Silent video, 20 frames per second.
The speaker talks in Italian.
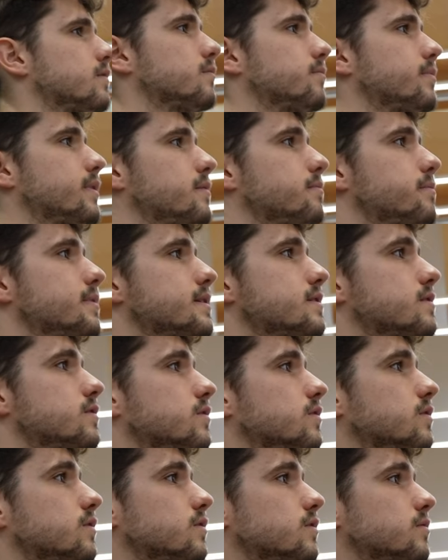Per il
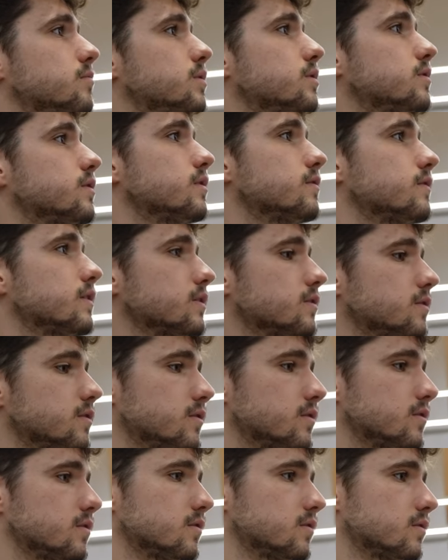pesto, boh, io
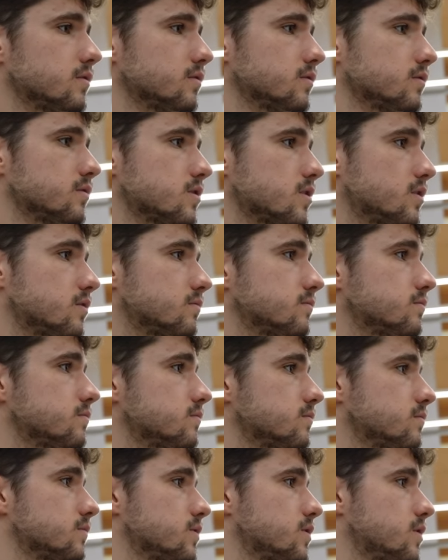vado, non so,
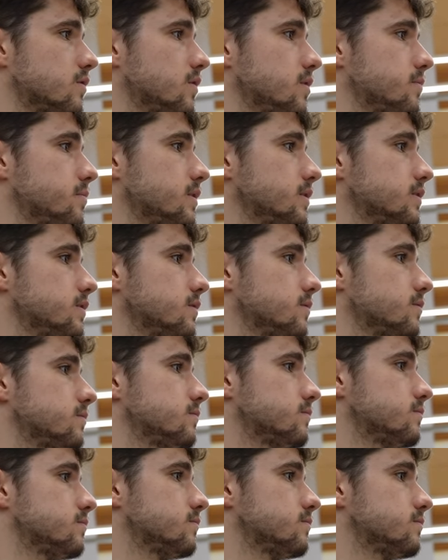non so quale prendere.